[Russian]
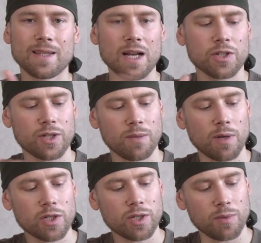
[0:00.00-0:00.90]
Также
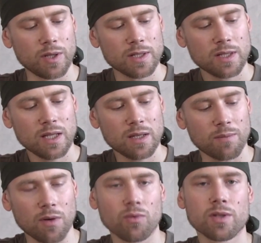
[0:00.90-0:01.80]
небольшим
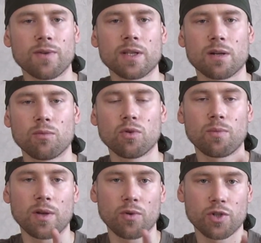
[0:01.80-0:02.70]
недостатком могу назвать работу
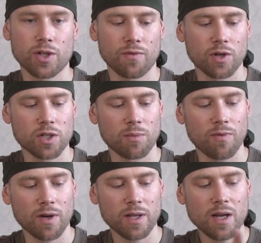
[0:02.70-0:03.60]
переводчиков
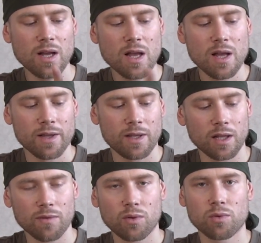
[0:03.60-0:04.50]
режимов огня.
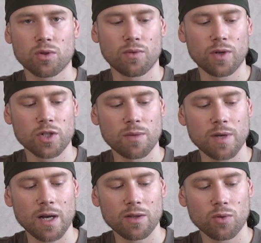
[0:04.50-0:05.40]
Дело в том, что в
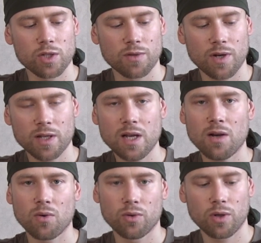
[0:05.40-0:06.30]
режиме одиночного
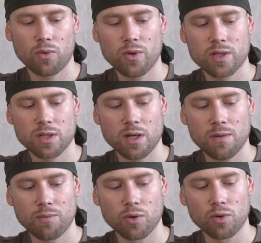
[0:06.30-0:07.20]
огня он
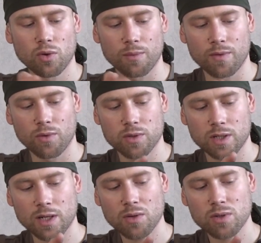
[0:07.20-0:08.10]
находится под углом
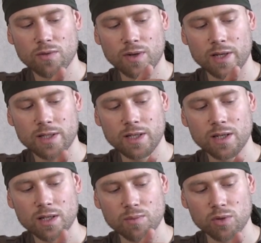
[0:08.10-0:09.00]
90 градусов к
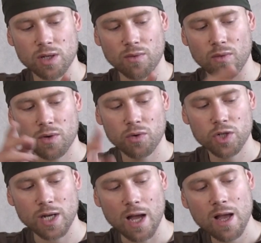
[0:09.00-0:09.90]
оси спускового
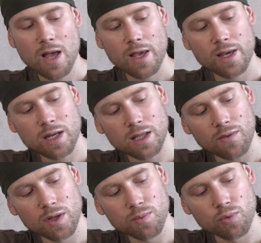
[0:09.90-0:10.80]
крючка. И
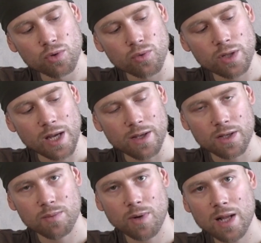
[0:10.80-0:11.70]
когда вы к спуску
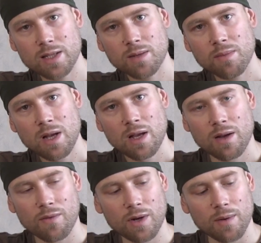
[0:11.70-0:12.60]
тянетесь пальцем,
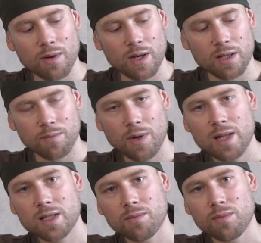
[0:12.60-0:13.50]
вы этим
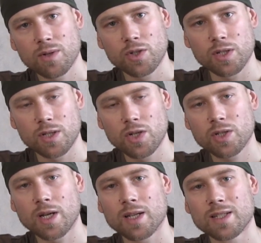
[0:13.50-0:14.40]
пальцем
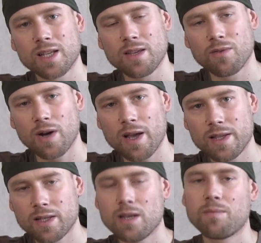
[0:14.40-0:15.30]
частично
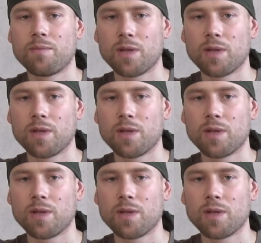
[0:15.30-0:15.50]
задеваете